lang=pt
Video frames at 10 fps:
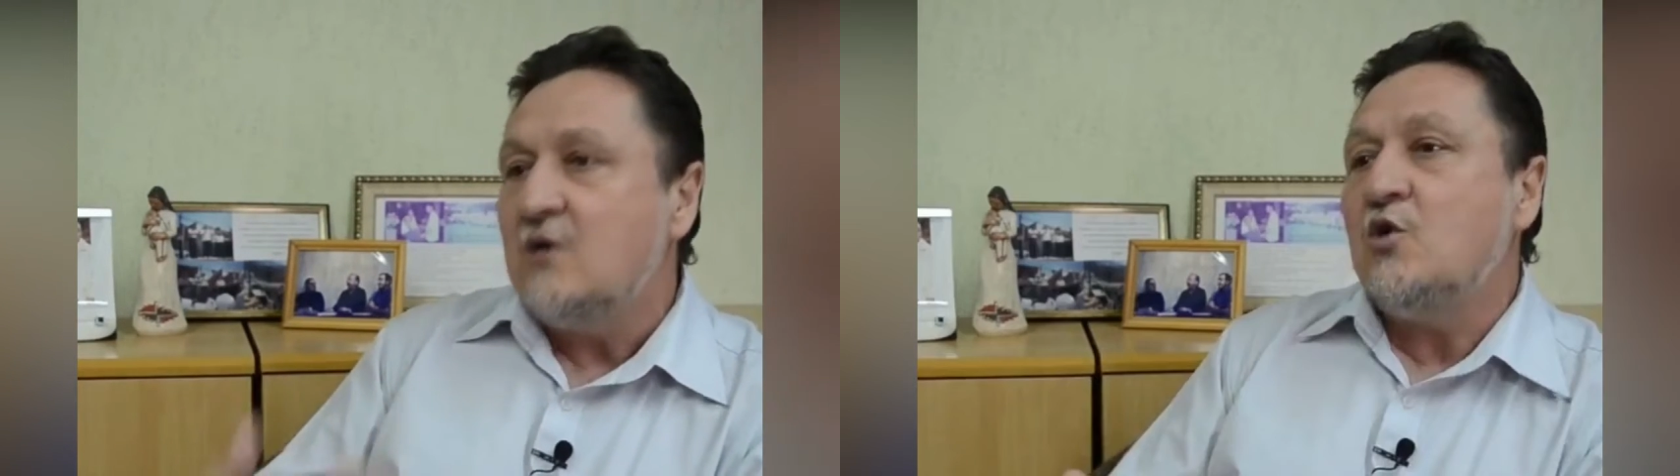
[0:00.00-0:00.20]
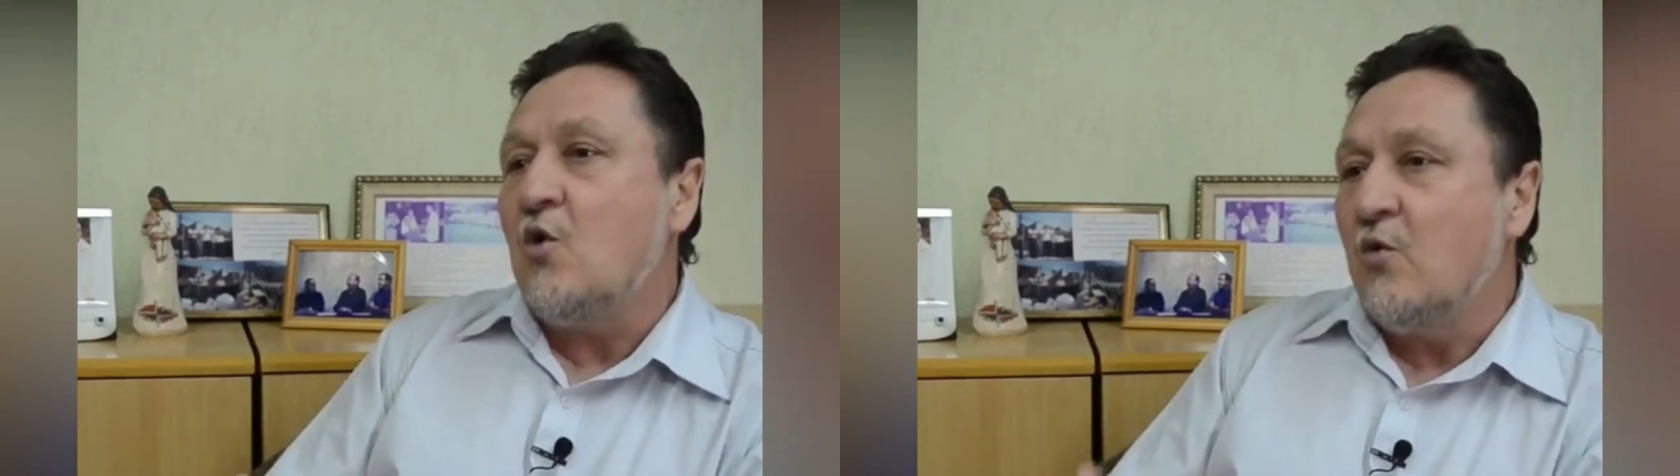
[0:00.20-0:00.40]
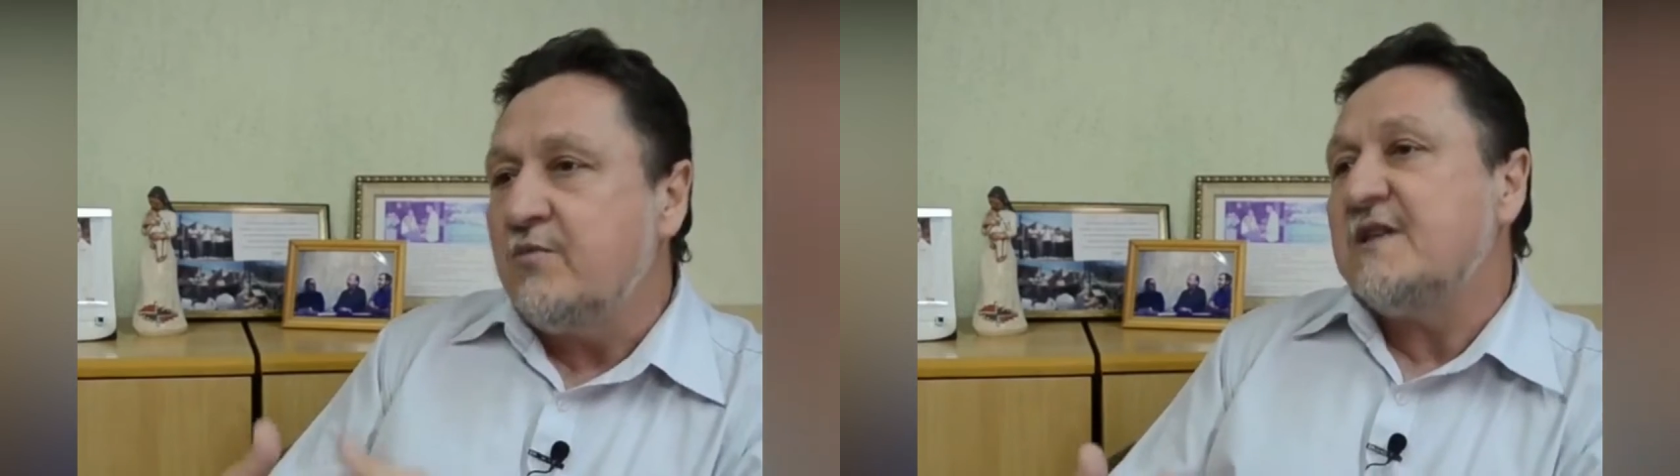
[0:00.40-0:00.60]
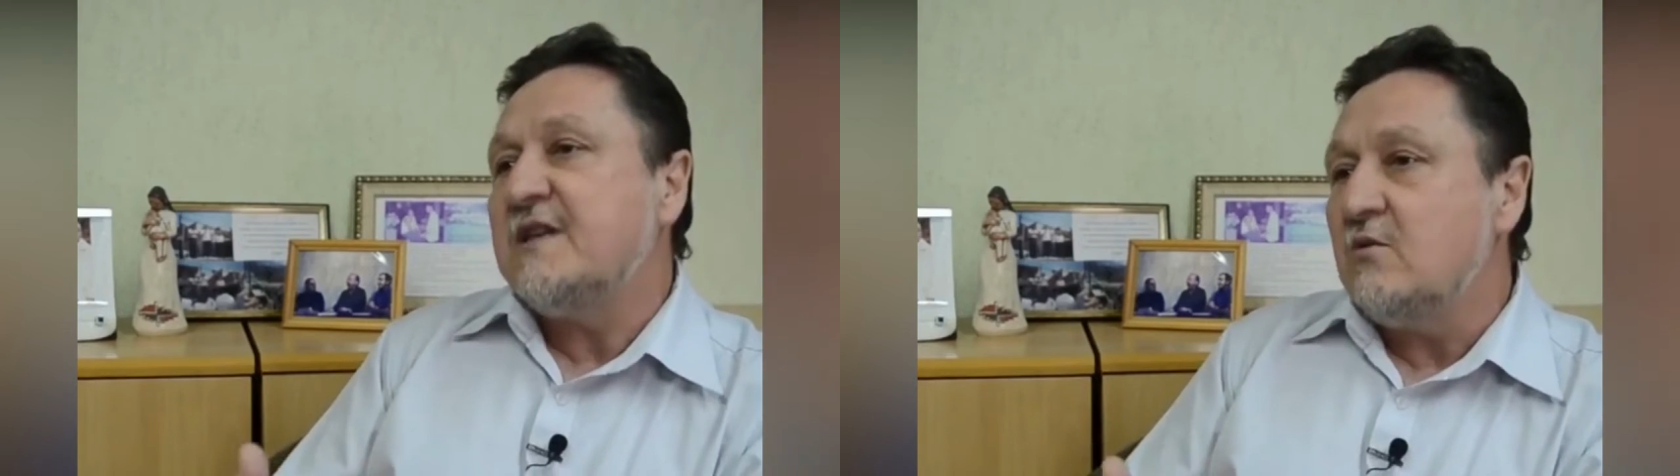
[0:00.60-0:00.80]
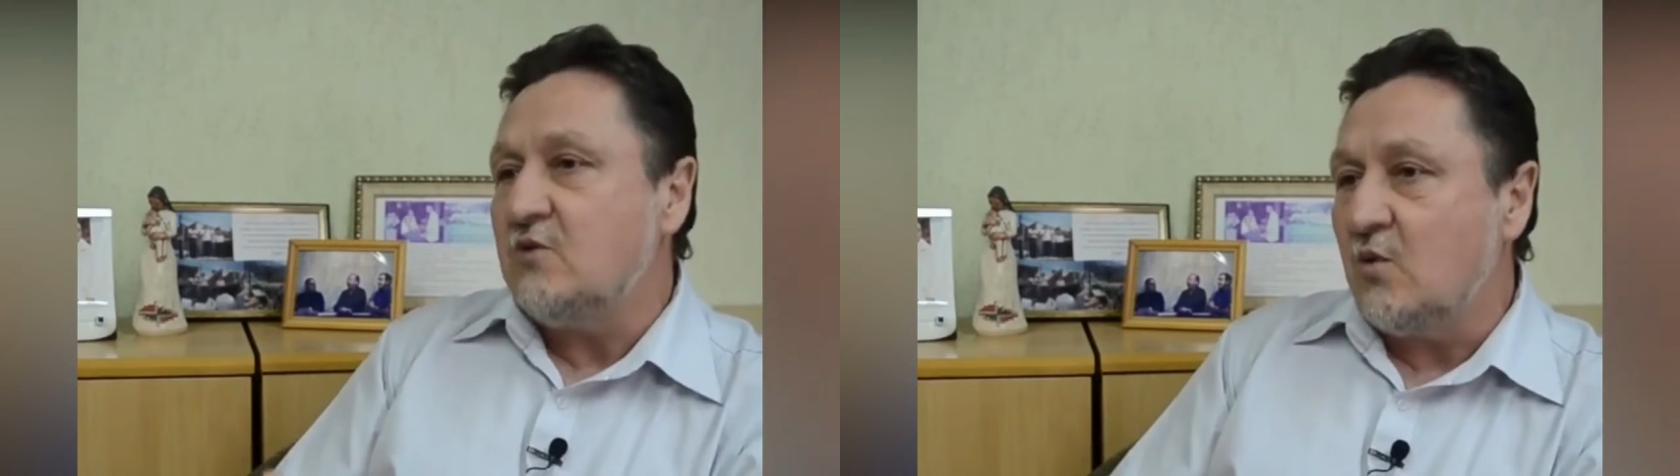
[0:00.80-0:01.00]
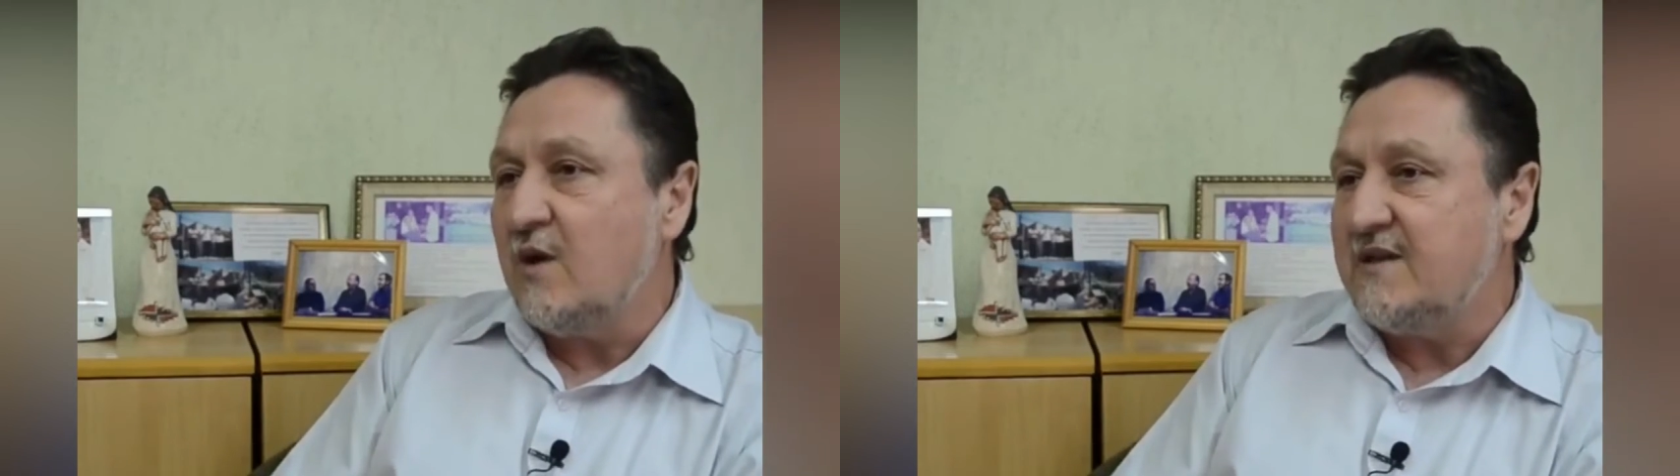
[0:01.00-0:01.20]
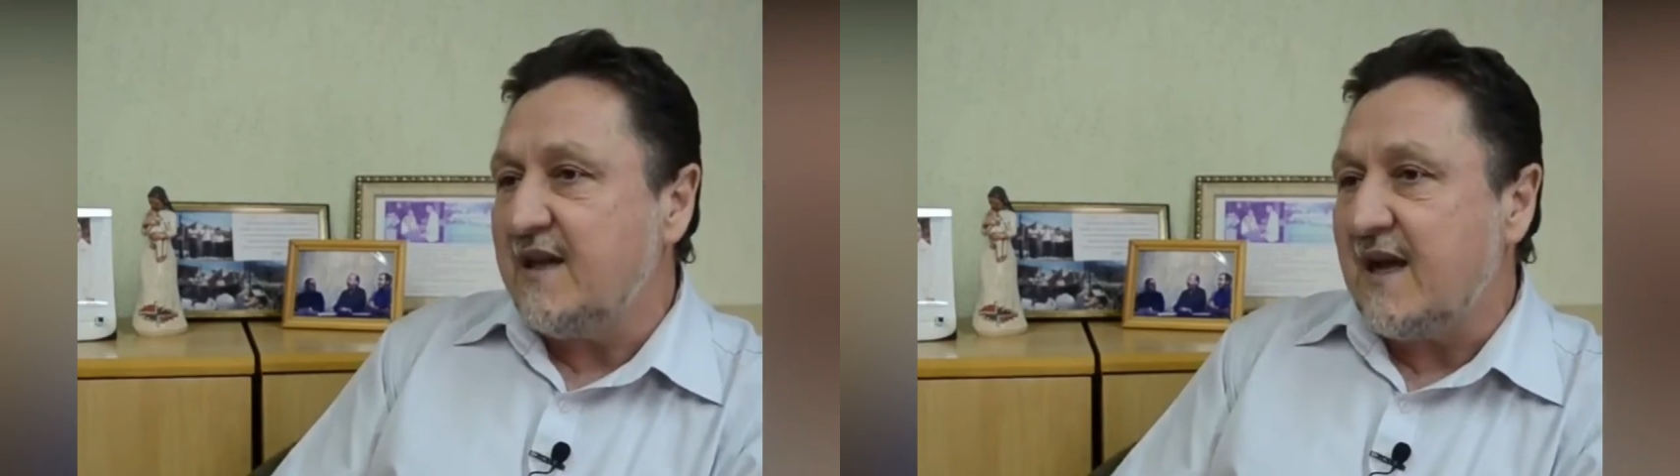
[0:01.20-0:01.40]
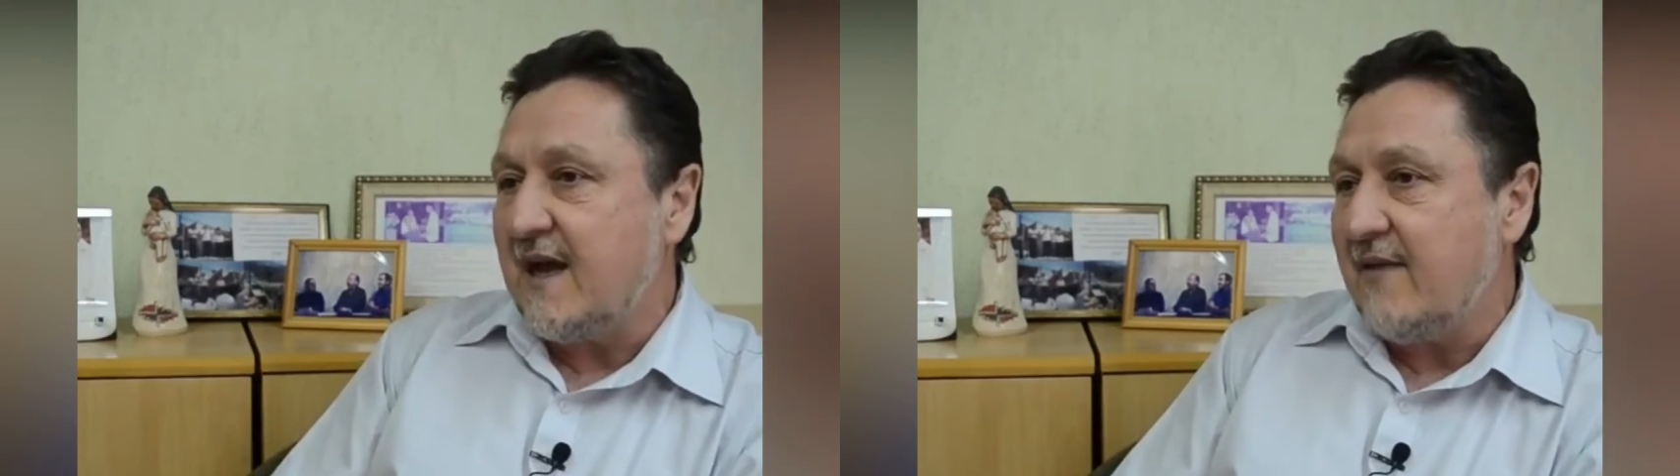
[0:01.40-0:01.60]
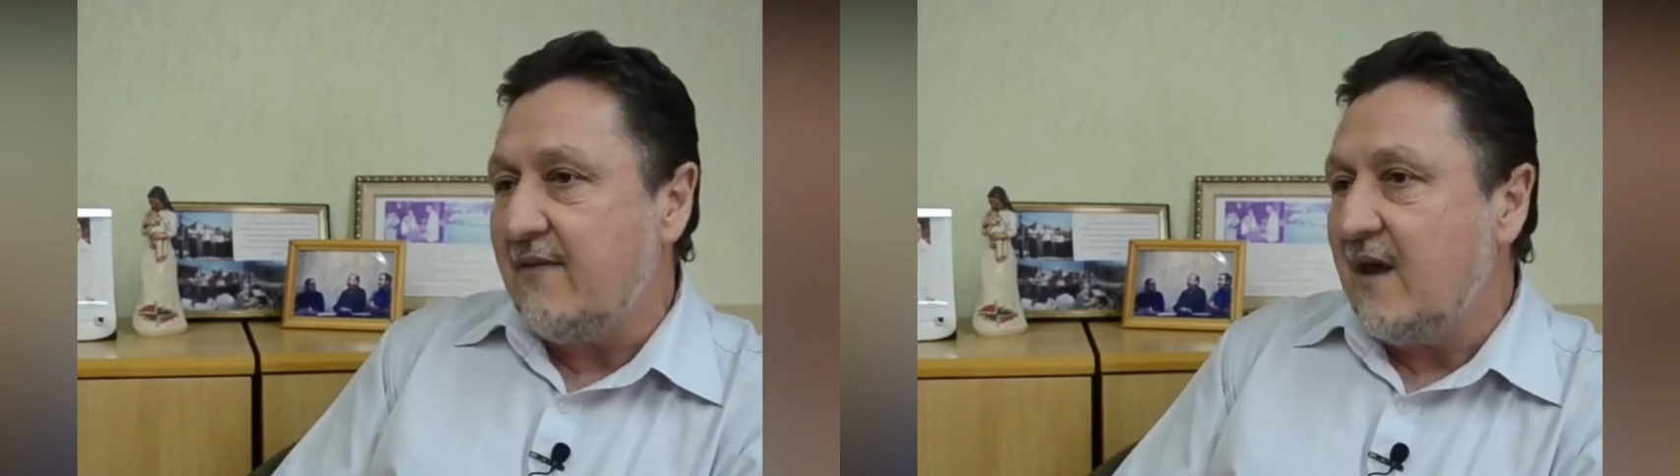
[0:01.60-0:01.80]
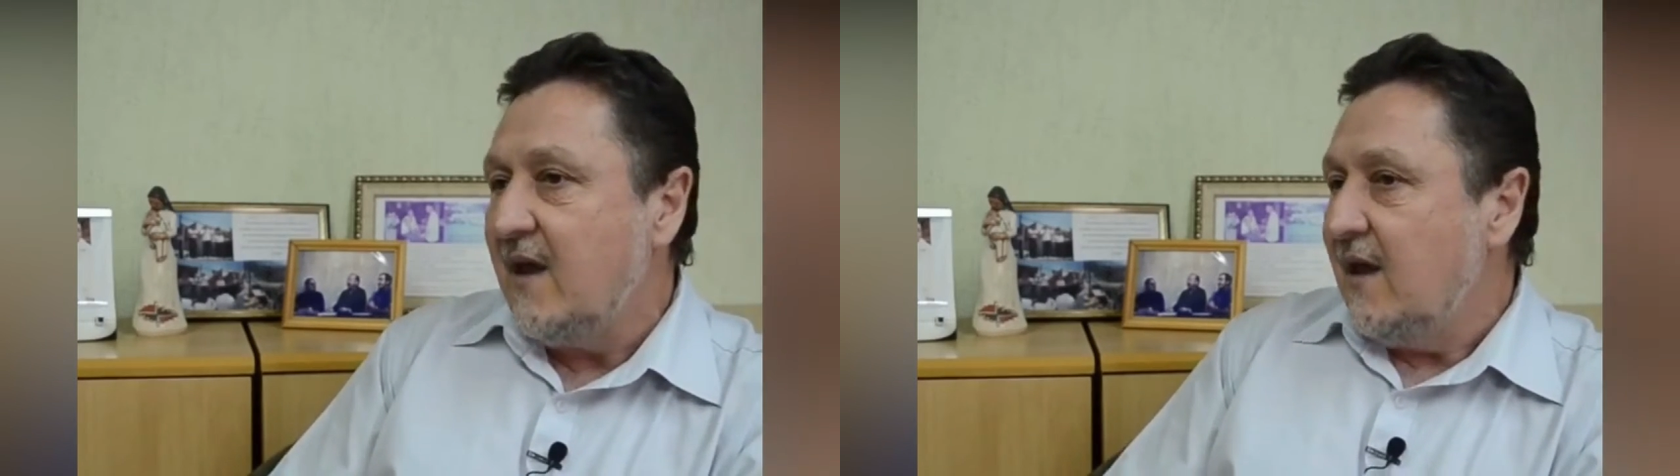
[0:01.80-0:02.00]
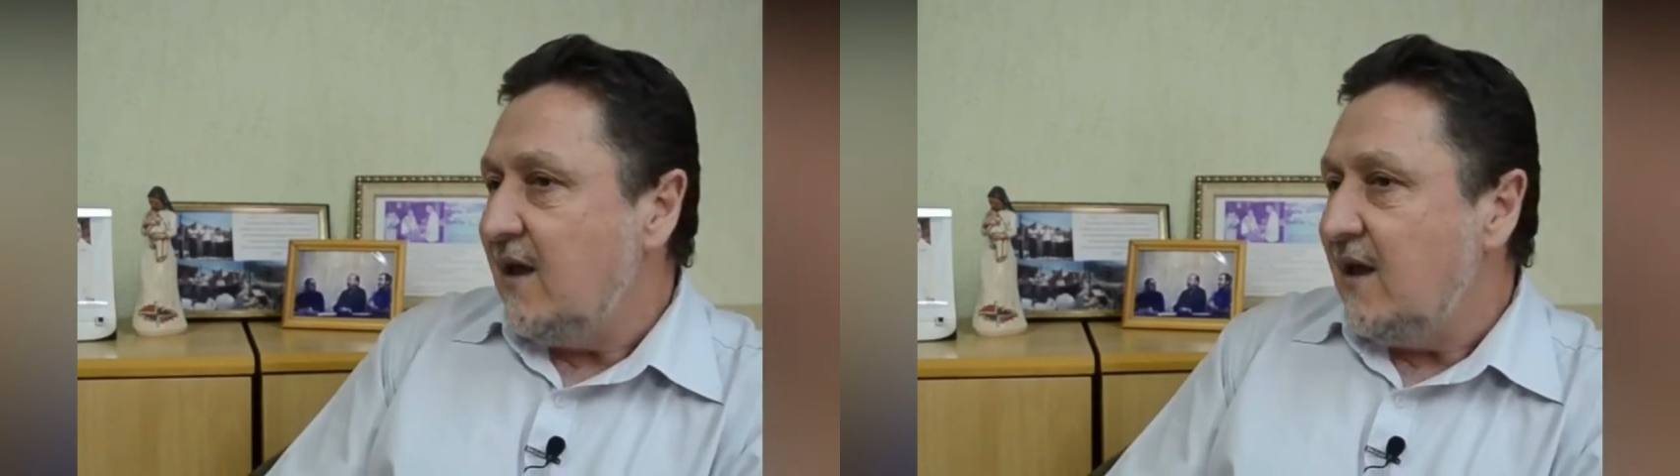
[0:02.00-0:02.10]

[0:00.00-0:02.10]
de corrupção, de coisa errada.